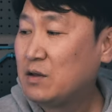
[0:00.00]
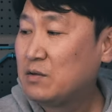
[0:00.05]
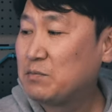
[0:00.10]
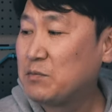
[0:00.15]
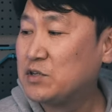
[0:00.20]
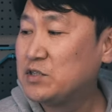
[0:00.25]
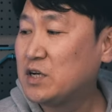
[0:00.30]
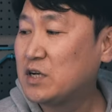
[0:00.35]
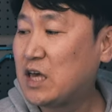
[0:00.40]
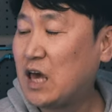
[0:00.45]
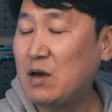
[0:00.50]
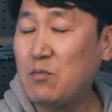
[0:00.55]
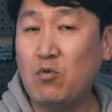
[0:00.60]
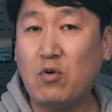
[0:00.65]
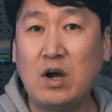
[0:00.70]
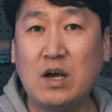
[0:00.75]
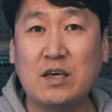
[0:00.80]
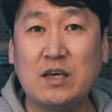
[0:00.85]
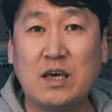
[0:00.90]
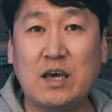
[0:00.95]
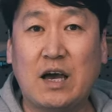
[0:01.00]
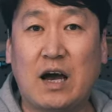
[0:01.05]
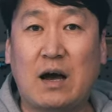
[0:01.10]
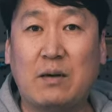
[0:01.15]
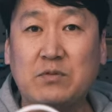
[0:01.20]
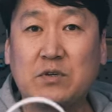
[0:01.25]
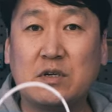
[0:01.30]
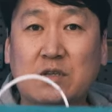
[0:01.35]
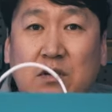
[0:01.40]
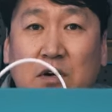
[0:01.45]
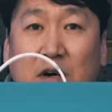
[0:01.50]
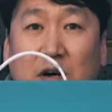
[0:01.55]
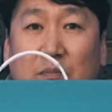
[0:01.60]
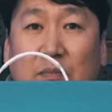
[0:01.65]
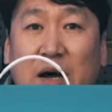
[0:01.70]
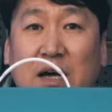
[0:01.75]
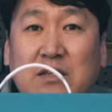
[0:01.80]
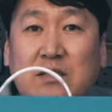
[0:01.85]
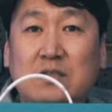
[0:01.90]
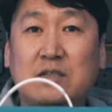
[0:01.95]
먼저 개봉하기에 앞서서
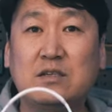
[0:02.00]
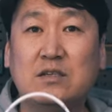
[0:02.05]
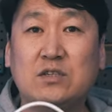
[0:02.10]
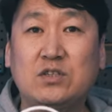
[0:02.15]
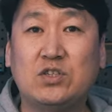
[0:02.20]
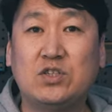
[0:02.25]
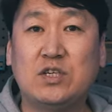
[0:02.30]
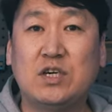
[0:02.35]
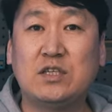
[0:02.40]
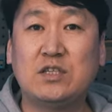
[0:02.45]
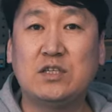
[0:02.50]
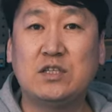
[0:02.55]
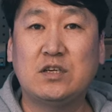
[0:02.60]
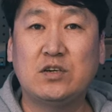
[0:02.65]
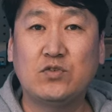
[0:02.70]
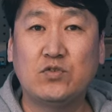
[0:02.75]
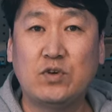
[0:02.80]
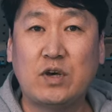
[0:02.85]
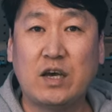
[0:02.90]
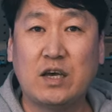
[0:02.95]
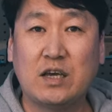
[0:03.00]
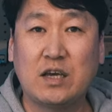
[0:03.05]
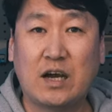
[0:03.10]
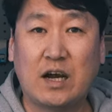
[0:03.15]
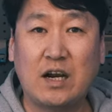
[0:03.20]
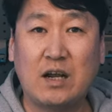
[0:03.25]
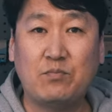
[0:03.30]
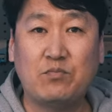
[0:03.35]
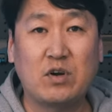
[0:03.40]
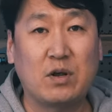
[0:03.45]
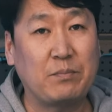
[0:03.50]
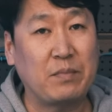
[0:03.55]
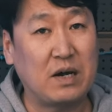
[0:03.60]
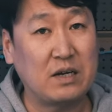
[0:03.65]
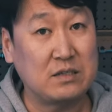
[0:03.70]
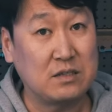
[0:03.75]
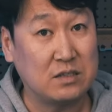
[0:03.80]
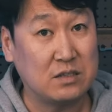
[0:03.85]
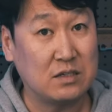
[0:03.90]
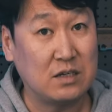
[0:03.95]
박스는 GNG 특유의 이 컬러풀한
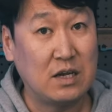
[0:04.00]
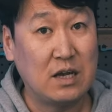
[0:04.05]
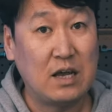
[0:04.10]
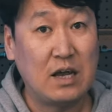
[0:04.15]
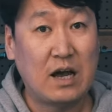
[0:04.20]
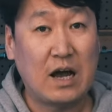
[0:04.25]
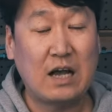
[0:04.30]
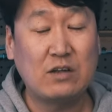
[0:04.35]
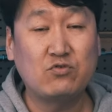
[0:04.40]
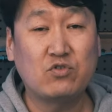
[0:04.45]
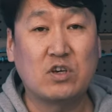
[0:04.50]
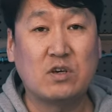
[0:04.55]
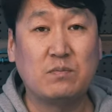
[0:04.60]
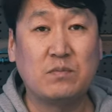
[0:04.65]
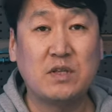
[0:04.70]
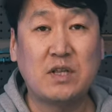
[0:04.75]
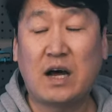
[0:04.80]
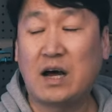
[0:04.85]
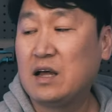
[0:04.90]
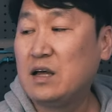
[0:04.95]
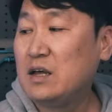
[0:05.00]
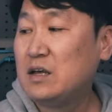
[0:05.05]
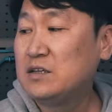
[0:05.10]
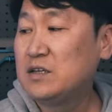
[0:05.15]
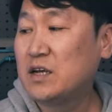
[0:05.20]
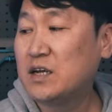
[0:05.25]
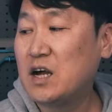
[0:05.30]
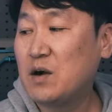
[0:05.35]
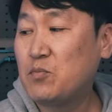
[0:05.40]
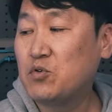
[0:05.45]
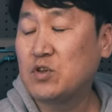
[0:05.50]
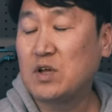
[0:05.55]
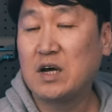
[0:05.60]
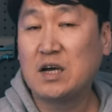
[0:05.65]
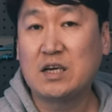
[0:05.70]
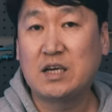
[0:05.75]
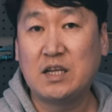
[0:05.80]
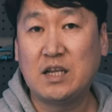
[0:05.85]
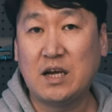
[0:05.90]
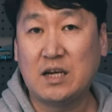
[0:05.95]
박스 아주 깁니다.
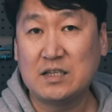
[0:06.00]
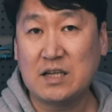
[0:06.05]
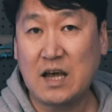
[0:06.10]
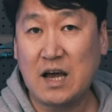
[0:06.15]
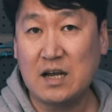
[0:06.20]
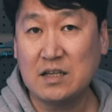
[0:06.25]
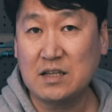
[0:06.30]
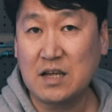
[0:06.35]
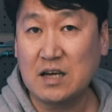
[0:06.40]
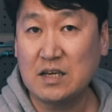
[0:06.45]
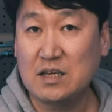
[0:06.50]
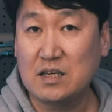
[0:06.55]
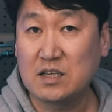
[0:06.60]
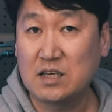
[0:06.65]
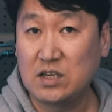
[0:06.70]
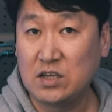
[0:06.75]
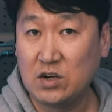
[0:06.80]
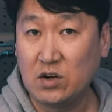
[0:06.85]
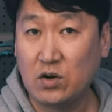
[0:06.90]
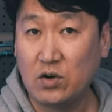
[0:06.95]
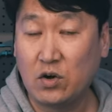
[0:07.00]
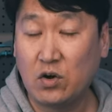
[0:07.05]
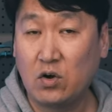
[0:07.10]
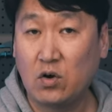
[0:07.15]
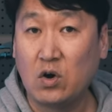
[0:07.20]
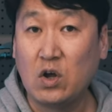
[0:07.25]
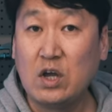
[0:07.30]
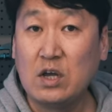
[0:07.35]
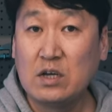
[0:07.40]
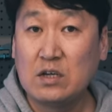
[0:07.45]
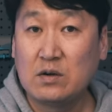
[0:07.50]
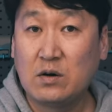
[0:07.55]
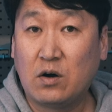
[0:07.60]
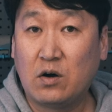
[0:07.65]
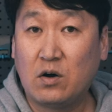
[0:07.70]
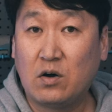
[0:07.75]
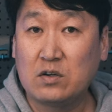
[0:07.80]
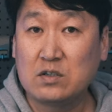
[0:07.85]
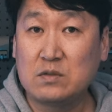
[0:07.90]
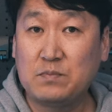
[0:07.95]
생각보다 길이가 상당히 길어요.
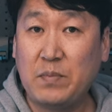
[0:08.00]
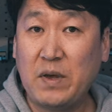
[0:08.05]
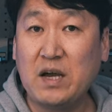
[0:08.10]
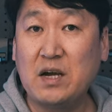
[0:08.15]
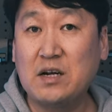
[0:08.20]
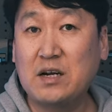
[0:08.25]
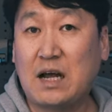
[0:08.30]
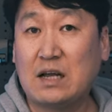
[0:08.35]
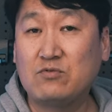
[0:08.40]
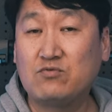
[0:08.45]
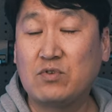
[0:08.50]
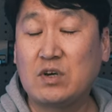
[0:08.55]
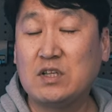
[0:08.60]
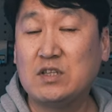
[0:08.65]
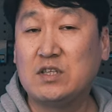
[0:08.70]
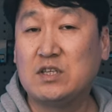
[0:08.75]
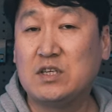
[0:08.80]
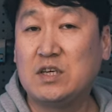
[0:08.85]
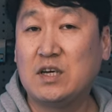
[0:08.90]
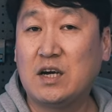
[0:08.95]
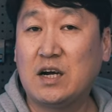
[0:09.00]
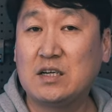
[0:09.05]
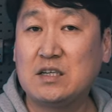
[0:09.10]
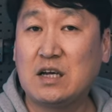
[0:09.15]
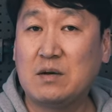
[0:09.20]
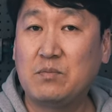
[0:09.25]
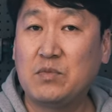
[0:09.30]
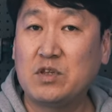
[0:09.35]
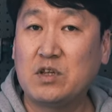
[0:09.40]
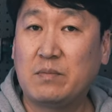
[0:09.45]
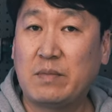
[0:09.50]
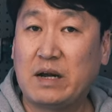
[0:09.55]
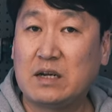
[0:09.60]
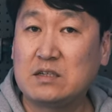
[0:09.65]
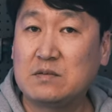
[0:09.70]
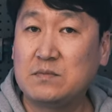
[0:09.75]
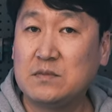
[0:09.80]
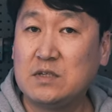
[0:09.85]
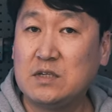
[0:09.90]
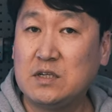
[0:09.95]
어, 스펙을 나중에 뒤에 가서 한 번 더
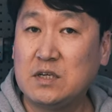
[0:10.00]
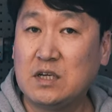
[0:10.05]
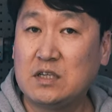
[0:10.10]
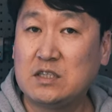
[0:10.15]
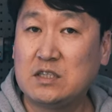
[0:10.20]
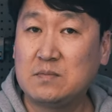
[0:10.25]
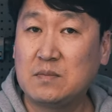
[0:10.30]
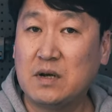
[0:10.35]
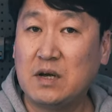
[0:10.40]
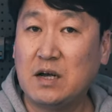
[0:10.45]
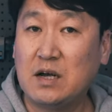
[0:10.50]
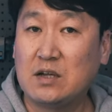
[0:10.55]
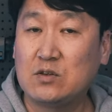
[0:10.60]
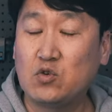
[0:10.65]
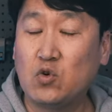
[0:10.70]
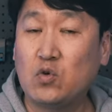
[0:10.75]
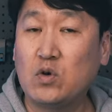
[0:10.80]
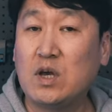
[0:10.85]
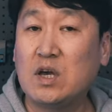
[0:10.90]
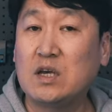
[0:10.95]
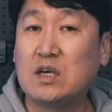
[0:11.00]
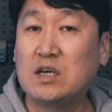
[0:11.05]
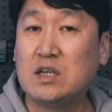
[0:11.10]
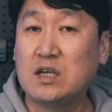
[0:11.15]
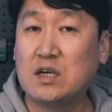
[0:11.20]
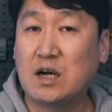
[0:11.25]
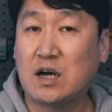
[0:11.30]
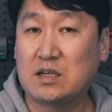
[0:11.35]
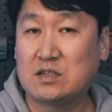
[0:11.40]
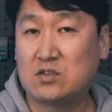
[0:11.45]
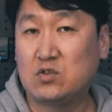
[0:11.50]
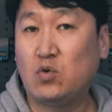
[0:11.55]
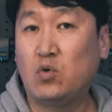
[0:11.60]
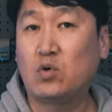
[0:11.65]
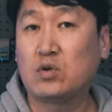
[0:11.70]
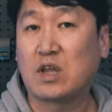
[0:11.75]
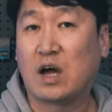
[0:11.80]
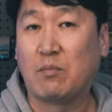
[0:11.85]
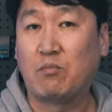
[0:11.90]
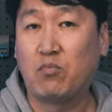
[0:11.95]
말씀드리겠지만 총의 길이가
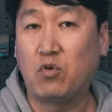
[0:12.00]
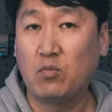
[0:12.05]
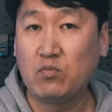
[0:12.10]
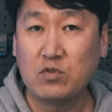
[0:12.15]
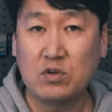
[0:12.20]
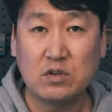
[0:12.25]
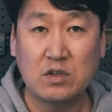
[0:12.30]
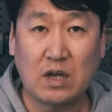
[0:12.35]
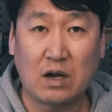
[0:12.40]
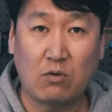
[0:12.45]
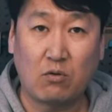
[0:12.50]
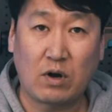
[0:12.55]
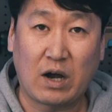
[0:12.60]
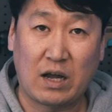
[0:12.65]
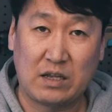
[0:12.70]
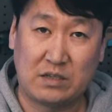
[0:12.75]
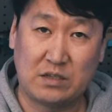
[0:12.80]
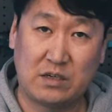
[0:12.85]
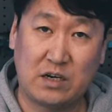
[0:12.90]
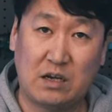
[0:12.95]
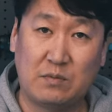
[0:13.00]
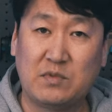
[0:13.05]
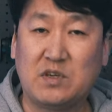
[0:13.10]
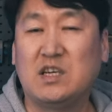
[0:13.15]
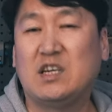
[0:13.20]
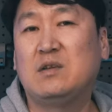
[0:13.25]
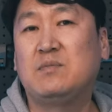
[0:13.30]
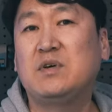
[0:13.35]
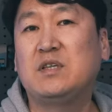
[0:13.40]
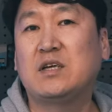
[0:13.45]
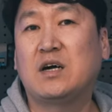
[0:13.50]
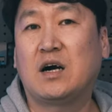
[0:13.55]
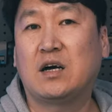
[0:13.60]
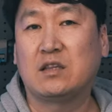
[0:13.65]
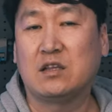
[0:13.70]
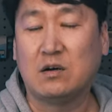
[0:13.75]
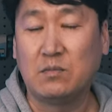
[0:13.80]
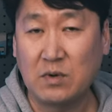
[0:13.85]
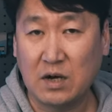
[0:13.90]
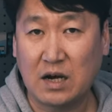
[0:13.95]
스톡을 다 뽑는다고 가정을 하면 1m가
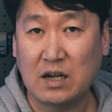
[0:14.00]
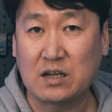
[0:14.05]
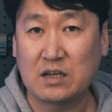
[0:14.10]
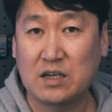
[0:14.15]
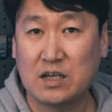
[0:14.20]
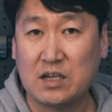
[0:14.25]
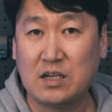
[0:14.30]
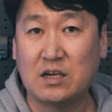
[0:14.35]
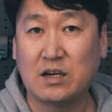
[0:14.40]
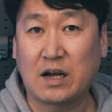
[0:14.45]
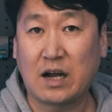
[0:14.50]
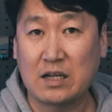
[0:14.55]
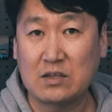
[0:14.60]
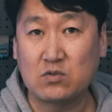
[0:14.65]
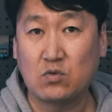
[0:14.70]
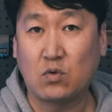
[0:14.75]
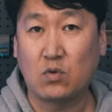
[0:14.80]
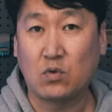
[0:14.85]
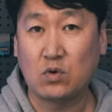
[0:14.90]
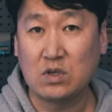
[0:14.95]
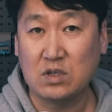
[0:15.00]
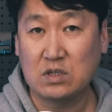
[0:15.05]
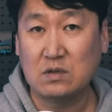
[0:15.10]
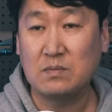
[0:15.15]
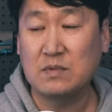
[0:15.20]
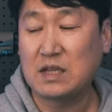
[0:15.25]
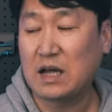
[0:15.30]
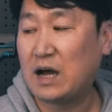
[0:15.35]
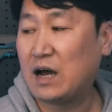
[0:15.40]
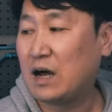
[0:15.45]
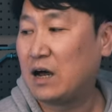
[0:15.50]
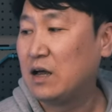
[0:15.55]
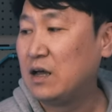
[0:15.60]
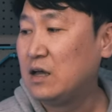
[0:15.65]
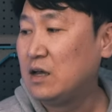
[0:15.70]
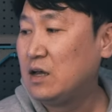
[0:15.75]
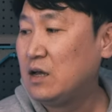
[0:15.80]
넘어가는 길이를 가지고 있습니다.